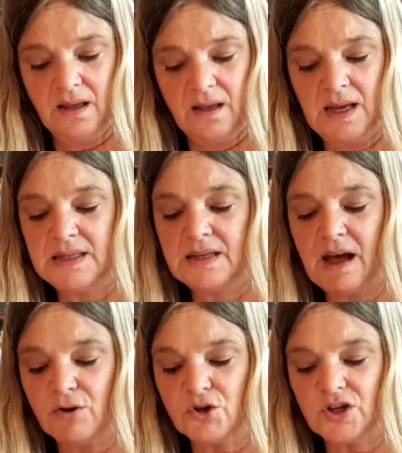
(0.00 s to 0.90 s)
Es
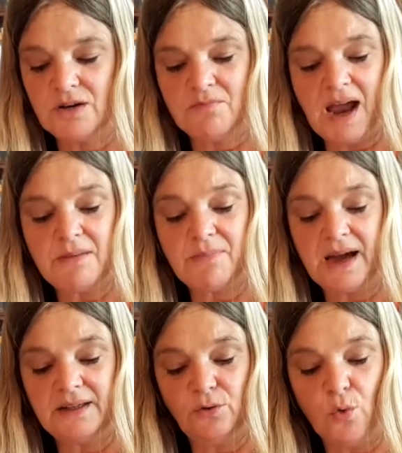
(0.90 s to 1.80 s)
rauschte in meinen
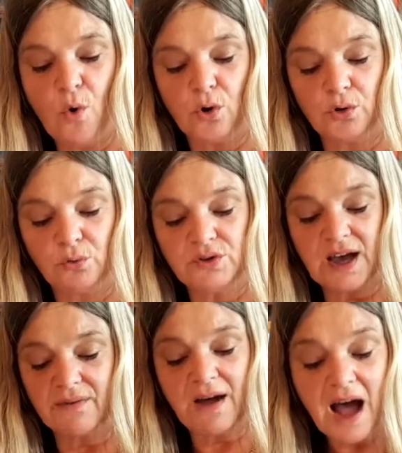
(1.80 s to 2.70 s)
beiden Ohren, und
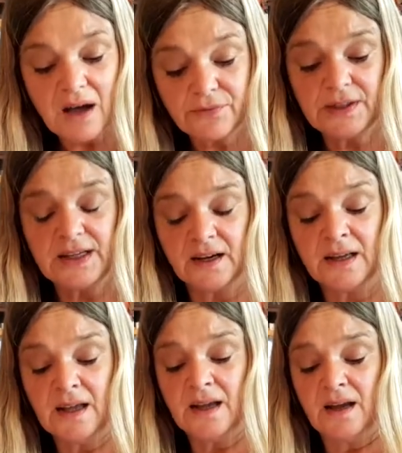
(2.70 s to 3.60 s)
da war wieder
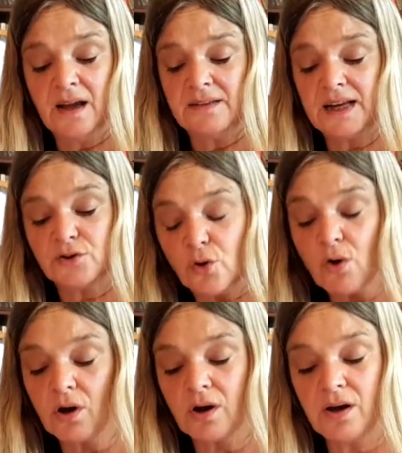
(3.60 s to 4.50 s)
der
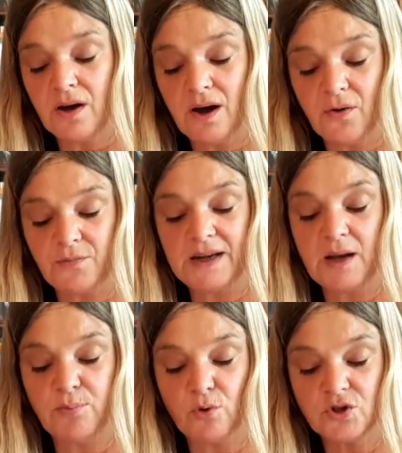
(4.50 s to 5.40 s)
Druck auf meiner
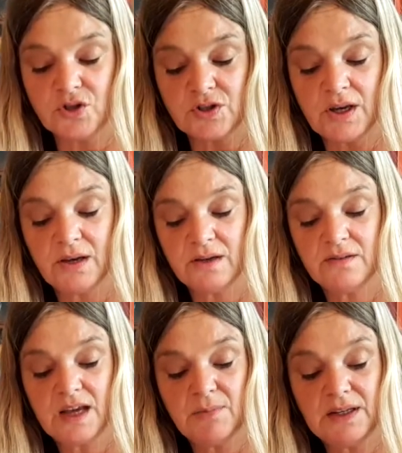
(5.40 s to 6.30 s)
Brust,
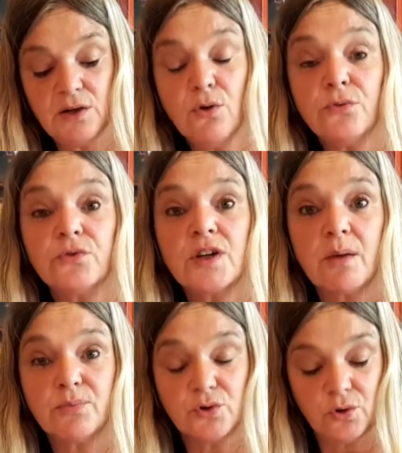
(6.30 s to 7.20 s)
der mir die Luft
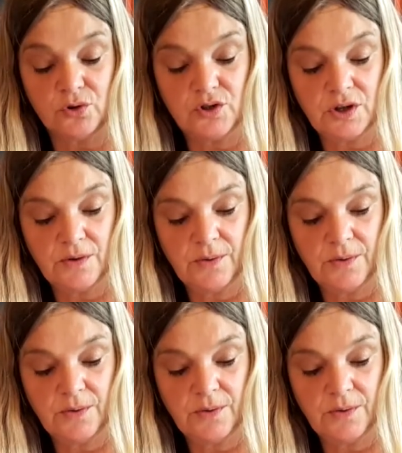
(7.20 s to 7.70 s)
abdrückte.